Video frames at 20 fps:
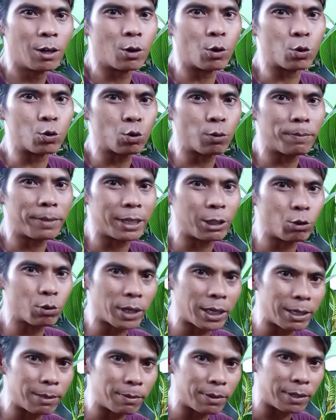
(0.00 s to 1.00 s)
untuk
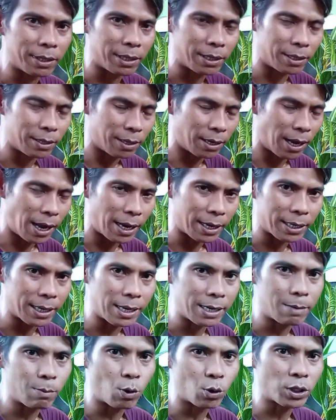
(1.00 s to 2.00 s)
menentukan di,
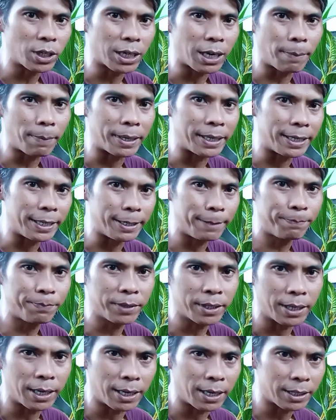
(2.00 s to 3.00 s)
harga di Bonsai kelapa ini
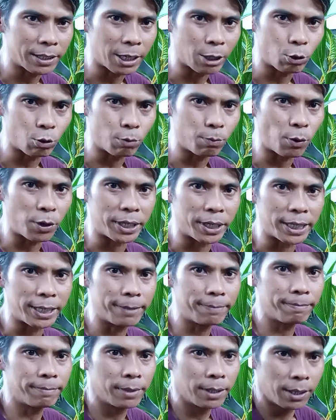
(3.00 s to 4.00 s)
ya satu
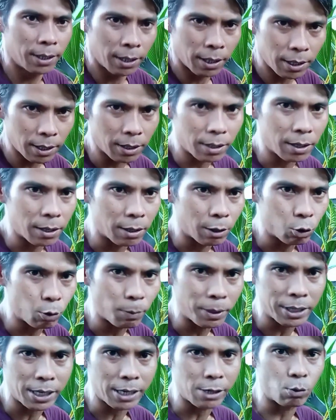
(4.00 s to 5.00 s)
poinnya uh, untuk
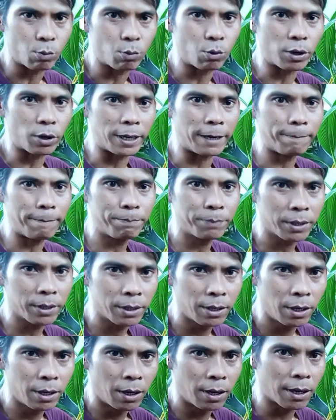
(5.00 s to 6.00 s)
masalah di umur ya
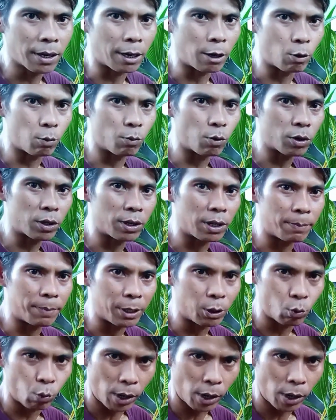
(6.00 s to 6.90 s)
kalau umur lebih